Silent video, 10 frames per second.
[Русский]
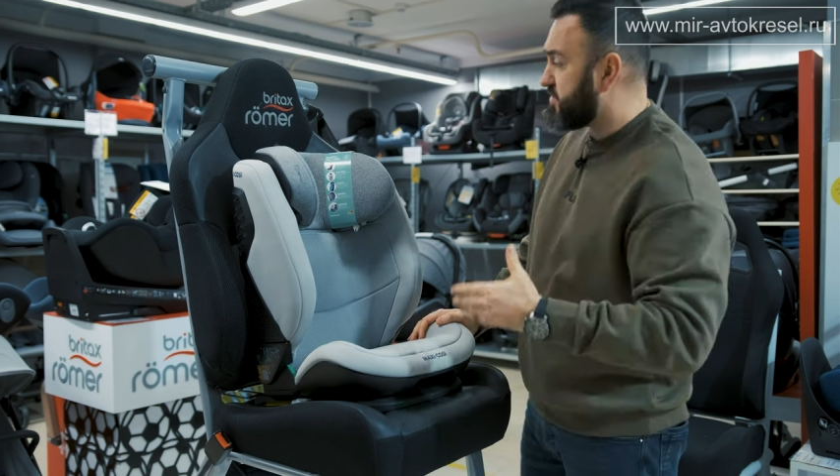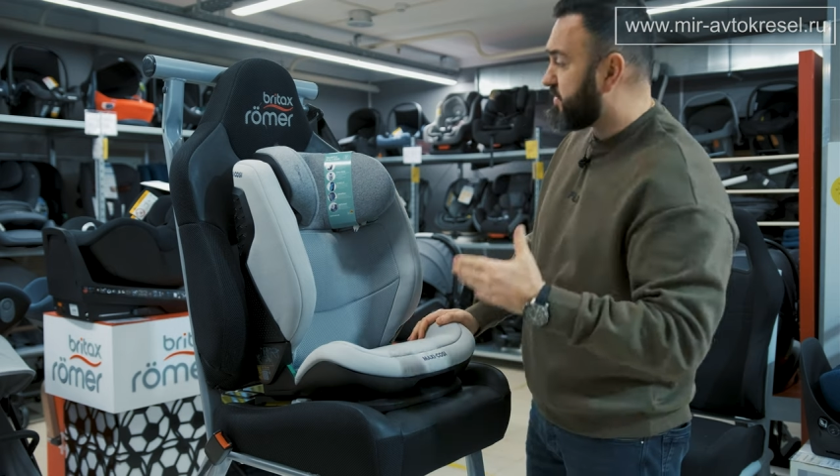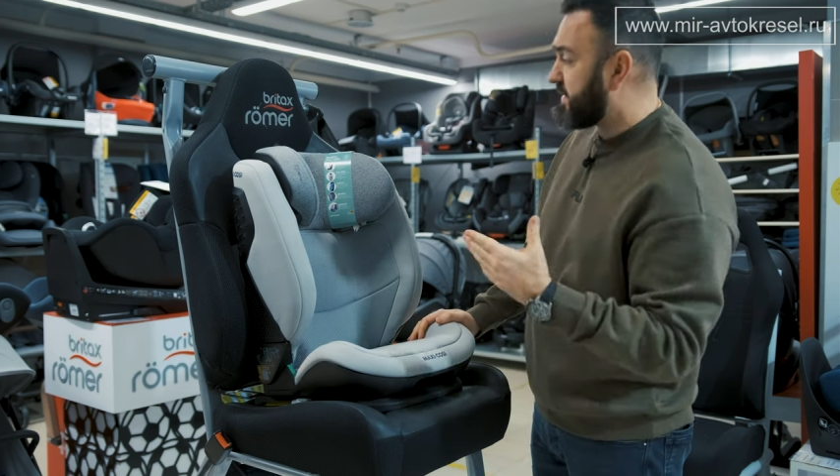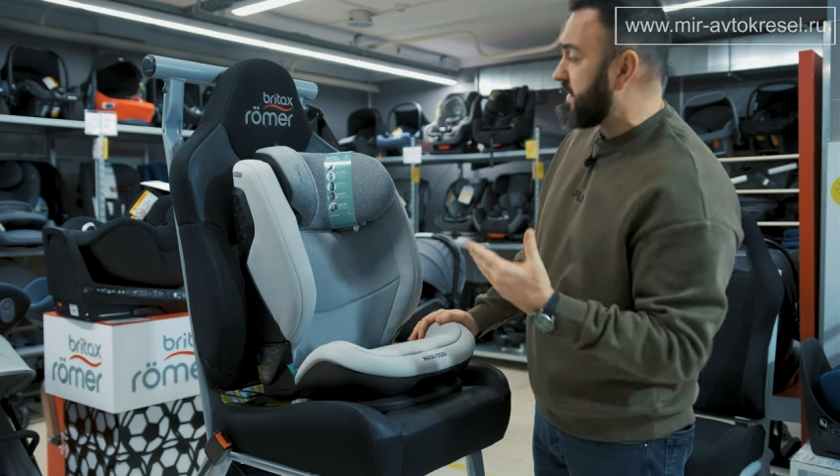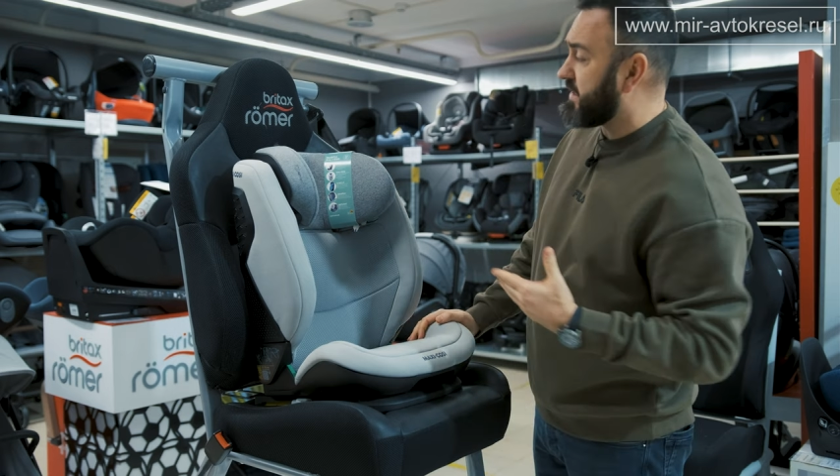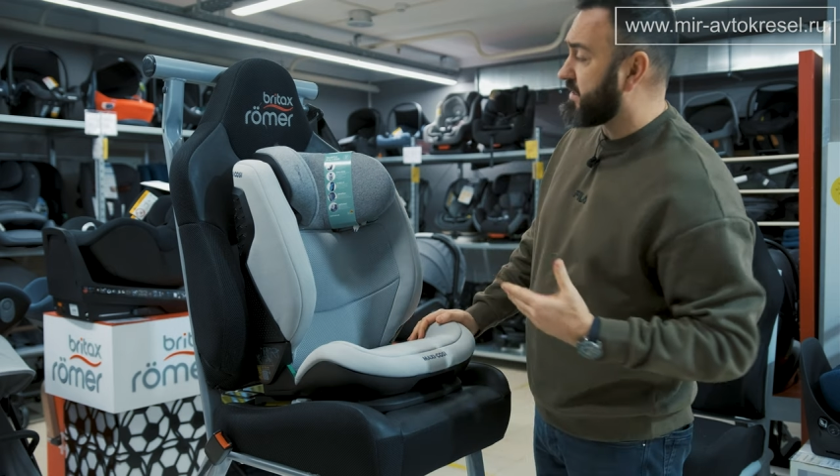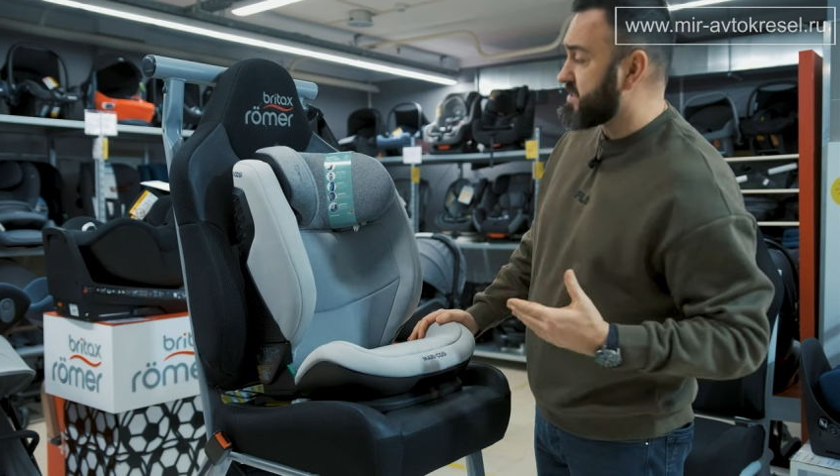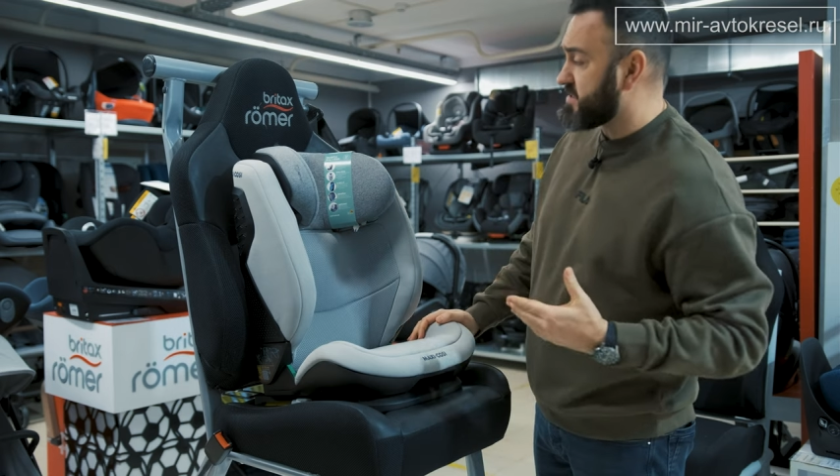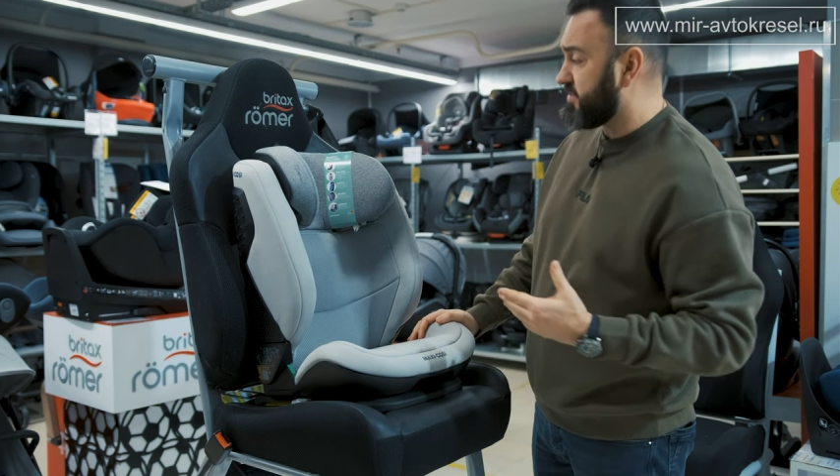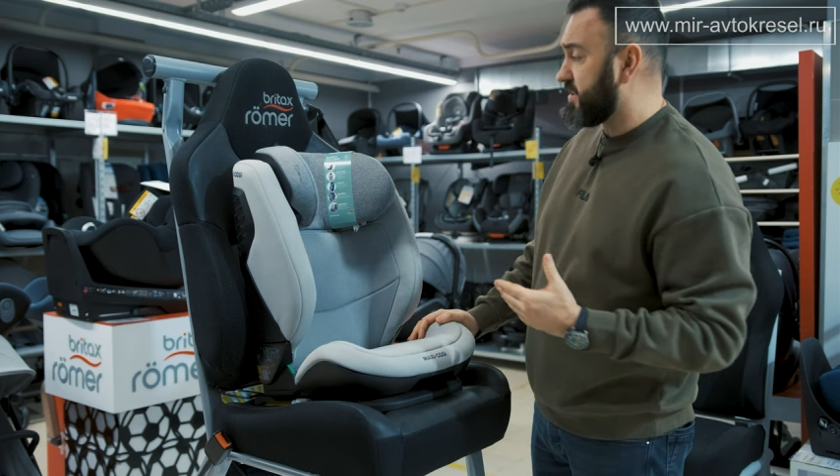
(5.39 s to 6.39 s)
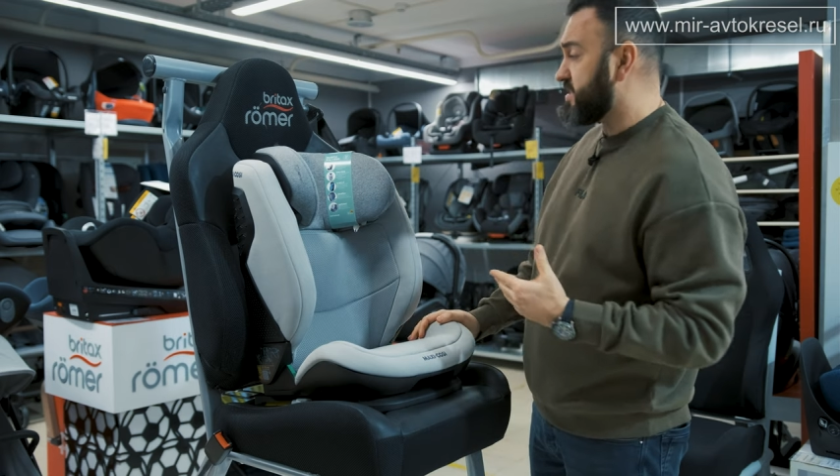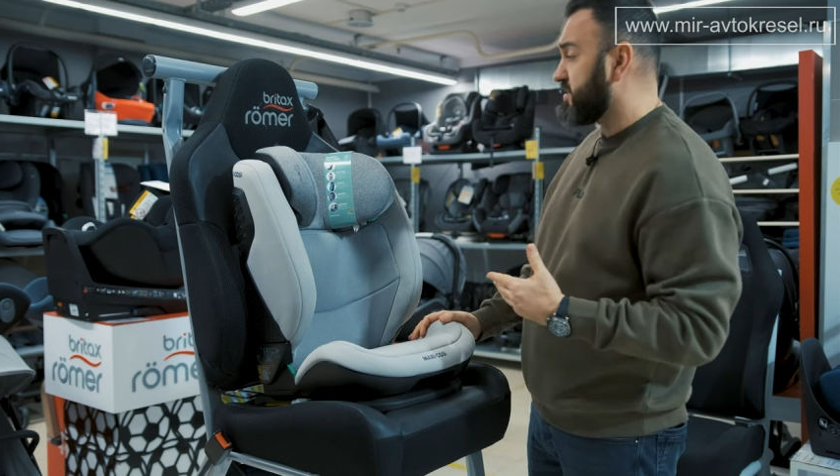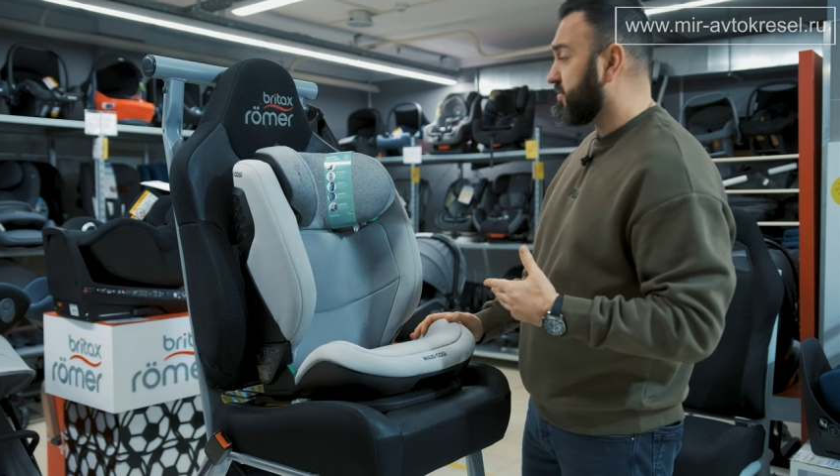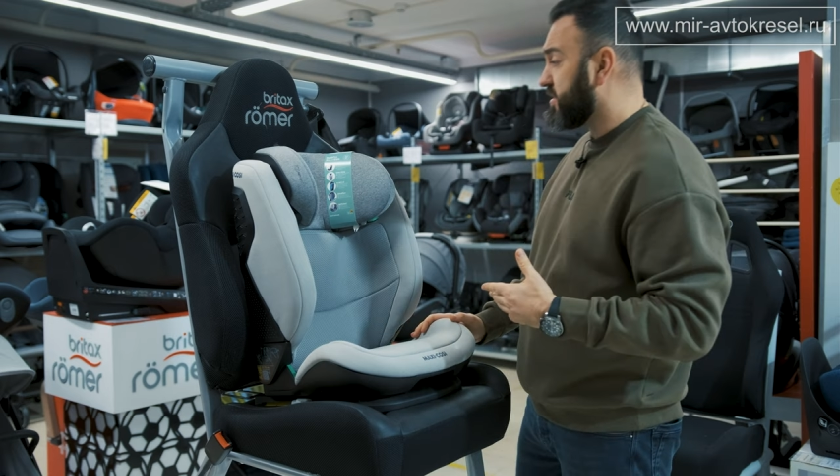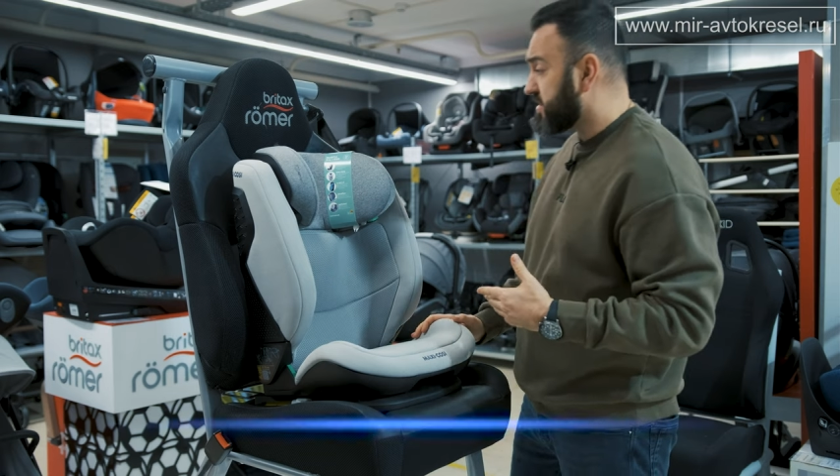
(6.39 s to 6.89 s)
Моделька
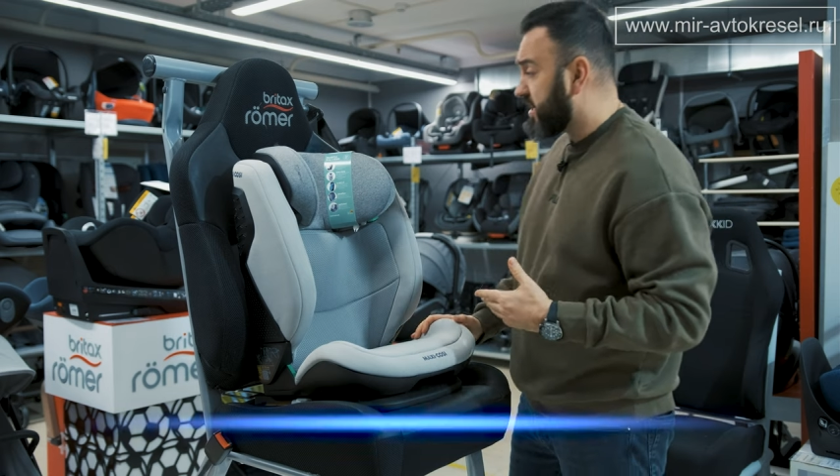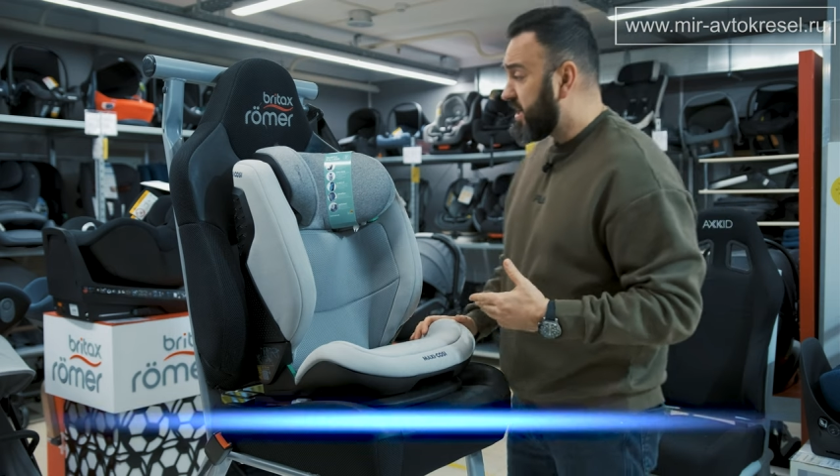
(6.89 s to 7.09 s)
называется у нас